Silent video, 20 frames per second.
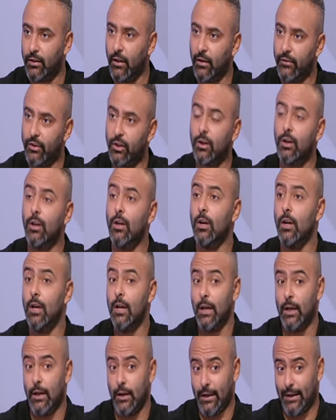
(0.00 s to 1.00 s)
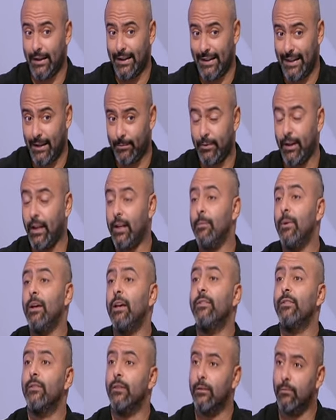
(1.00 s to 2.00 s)
عريق كابتن علي
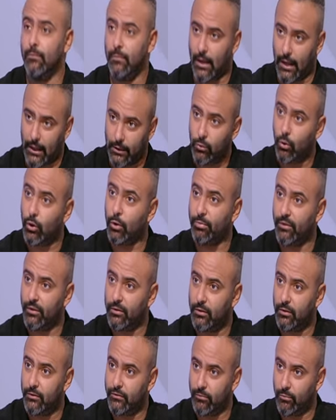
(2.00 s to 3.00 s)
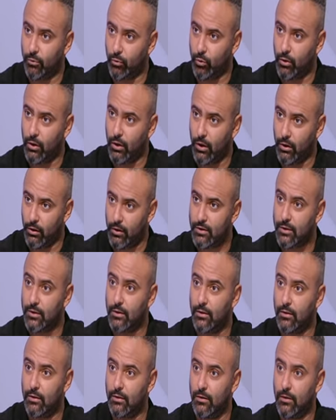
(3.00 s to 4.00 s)
ماهر عنده خبرات في البطوله خلاص
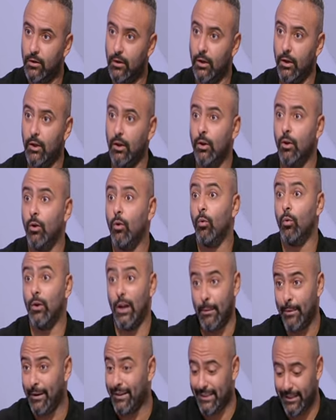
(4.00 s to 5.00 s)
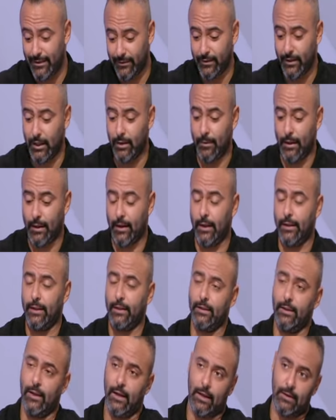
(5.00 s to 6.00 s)
صفقات جامده جدا لعيبه كتير لعب
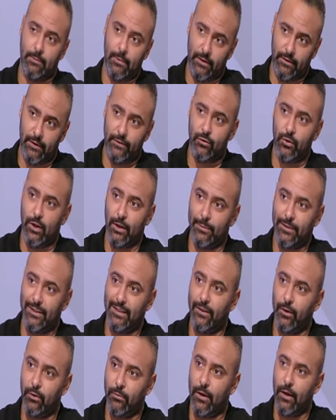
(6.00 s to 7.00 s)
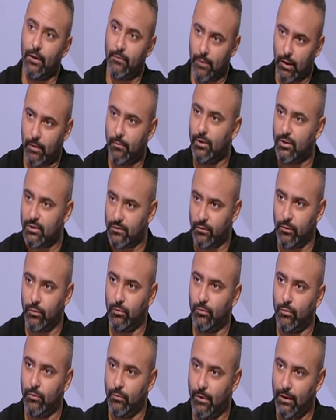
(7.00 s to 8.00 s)
يعني علي ماهر نفسه لعب كتير قوي مع مع مصر
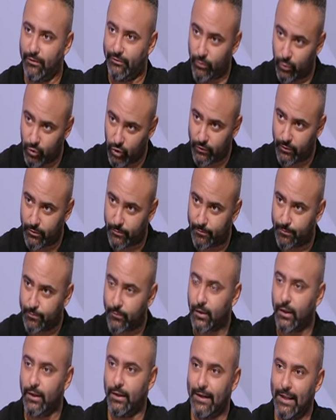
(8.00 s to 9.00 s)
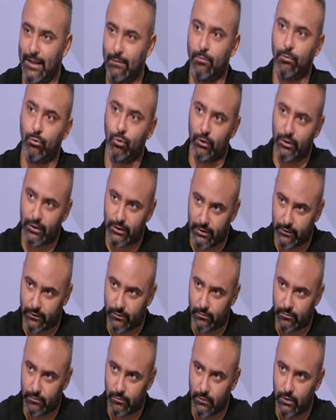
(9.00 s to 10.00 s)
ومع فيوتشر لعب البطوله دي كتير
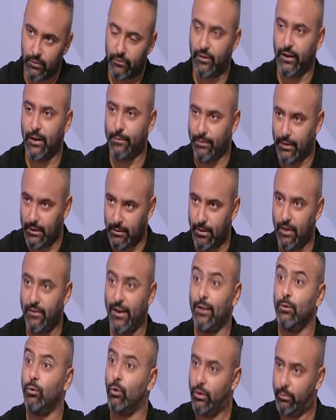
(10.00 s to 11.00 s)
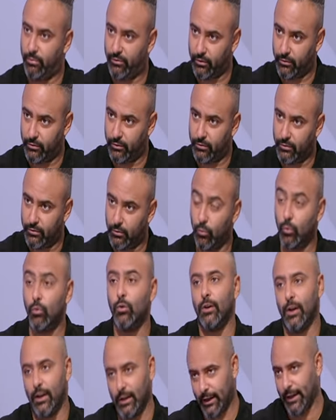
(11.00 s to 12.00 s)
فكابتن علي ماهر عنده خبرات
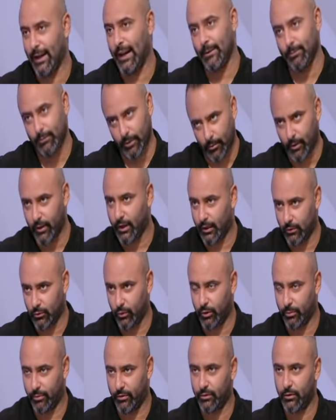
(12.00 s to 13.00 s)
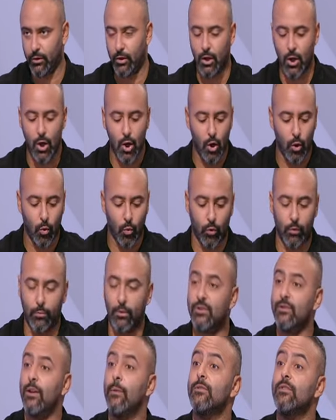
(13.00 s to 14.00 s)
وكلاعب طبعا عنده خبرات صحيح
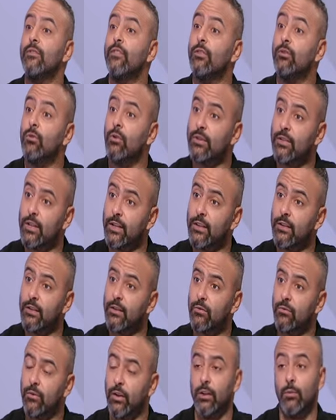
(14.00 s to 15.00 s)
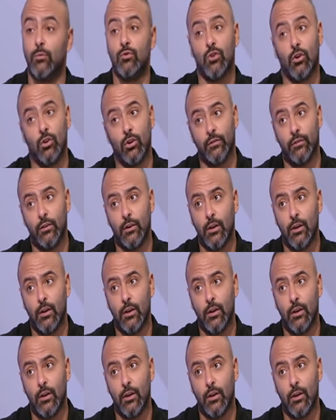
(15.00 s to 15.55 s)
والمصري عمل صفقات كويسه جدا نادي مستقر